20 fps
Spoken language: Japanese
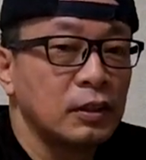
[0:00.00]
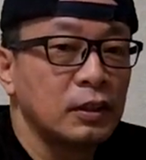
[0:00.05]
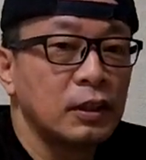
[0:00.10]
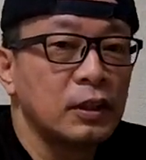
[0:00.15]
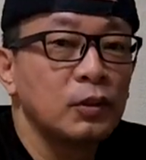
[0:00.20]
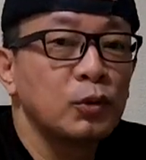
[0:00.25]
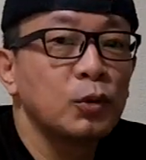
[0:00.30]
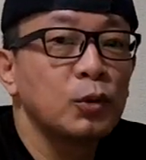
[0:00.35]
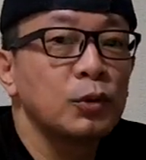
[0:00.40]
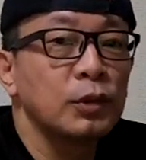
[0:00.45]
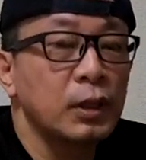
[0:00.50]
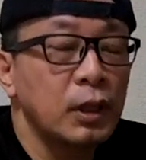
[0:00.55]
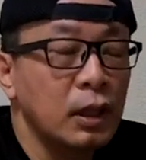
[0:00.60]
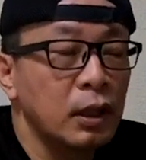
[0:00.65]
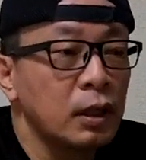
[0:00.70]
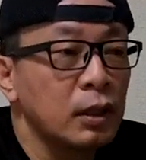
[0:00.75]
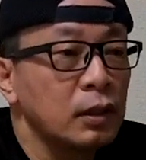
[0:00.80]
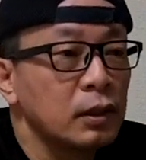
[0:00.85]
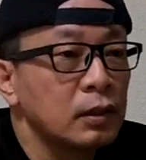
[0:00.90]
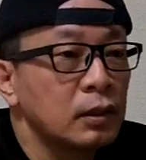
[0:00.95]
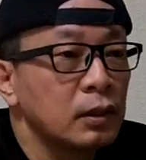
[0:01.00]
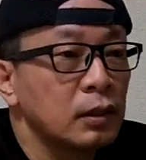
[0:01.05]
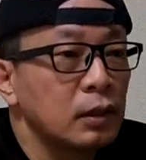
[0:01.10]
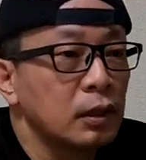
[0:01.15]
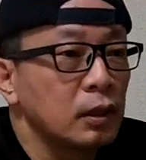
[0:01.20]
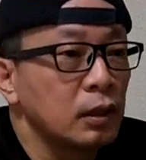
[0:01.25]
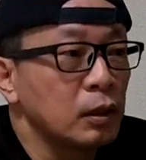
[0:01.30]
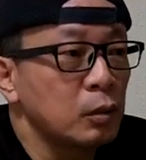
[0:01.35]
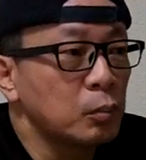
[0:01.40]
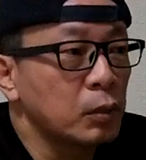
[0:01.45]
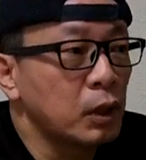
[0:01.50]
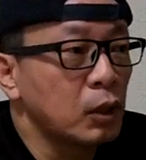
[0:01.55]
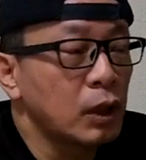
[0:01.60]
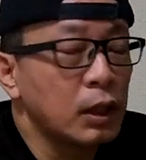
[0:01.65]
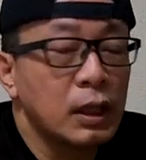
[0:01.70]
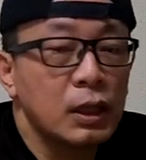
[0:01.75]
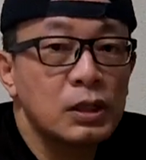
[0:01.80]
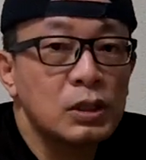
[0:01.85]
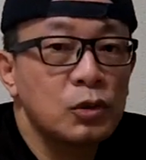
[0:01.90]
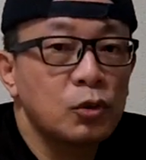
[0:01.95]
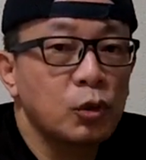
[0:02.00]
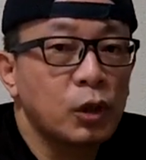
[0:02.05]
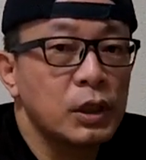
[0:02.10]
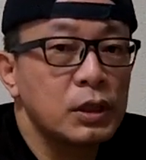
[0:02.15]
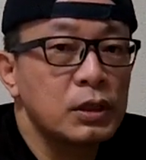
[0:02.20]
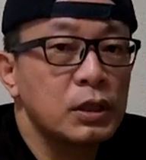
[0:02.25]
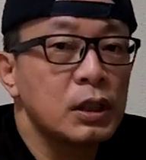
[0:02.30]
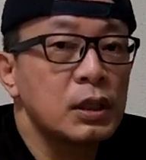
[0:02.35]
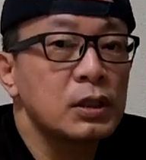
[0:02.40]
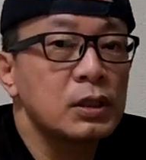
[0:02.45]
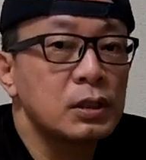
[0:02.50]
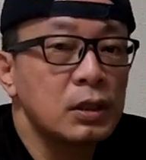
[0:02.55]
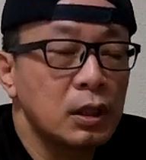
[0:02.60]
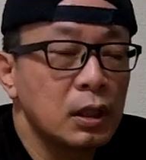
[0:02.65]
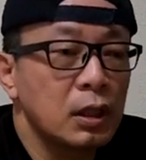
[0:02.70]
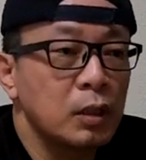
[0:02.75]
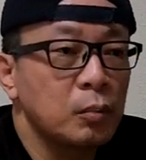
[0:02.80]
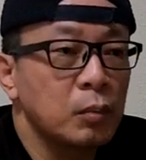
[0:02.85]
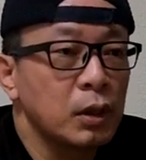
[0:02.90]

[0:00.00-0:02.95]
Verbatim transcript: や読んで、えー、まあ、話とかしたりして、